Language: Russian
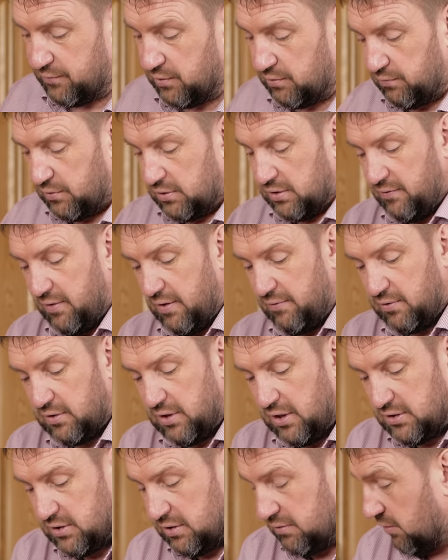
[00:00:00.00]
Вот, вот давай
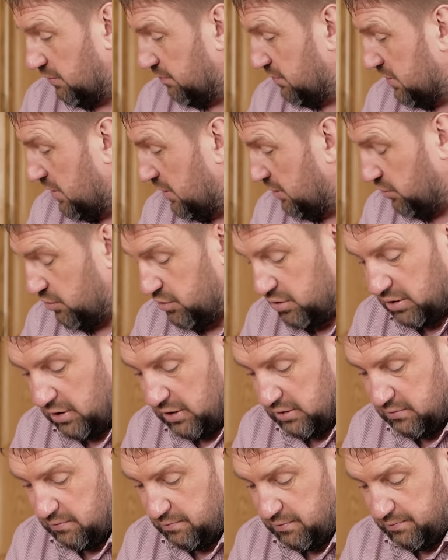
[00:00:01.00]
вытаскиваем, в следующий
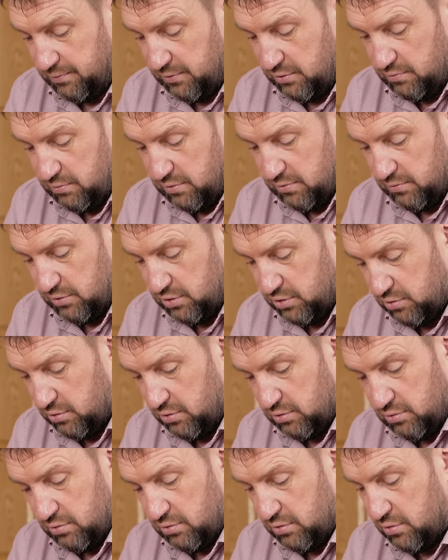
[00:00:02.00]
раз попробуем
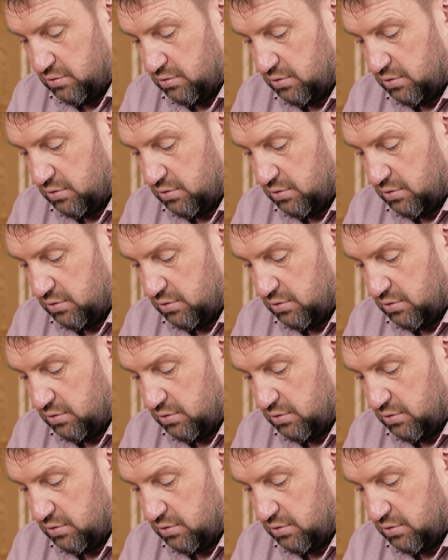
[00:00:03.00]
еще одну